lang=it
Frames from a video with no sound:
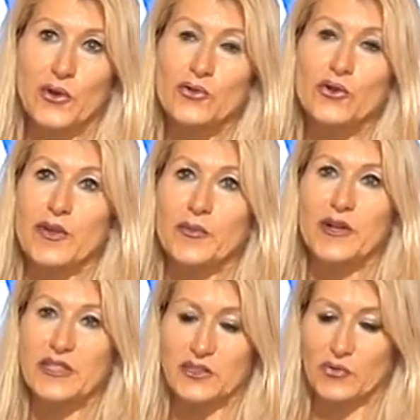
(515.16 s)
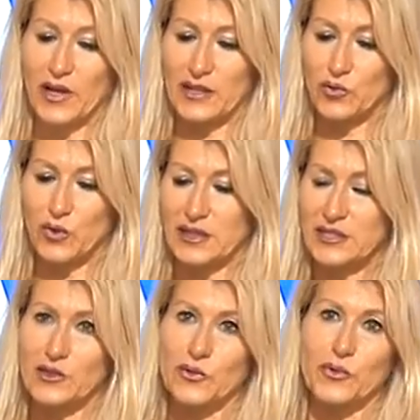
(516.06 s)
Però non dovrebbero
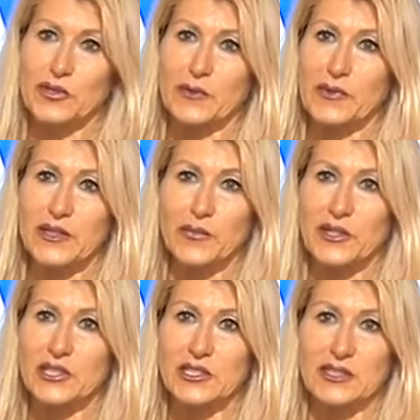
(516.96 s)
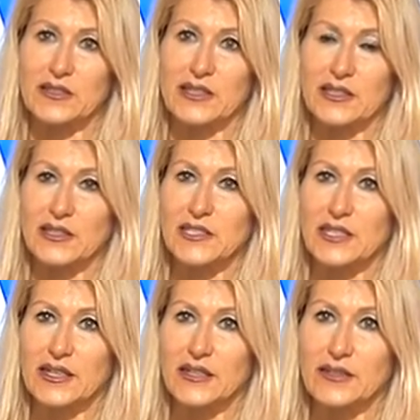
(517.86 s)
attuarsi comportamenti non, a prescindere che, che, che del
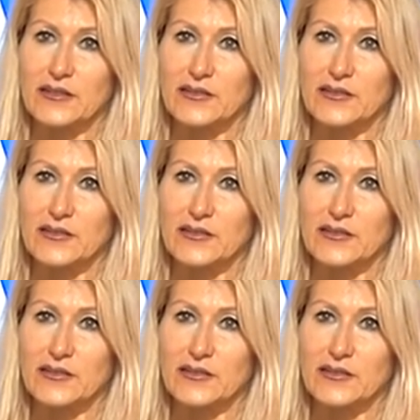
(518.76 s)
genere.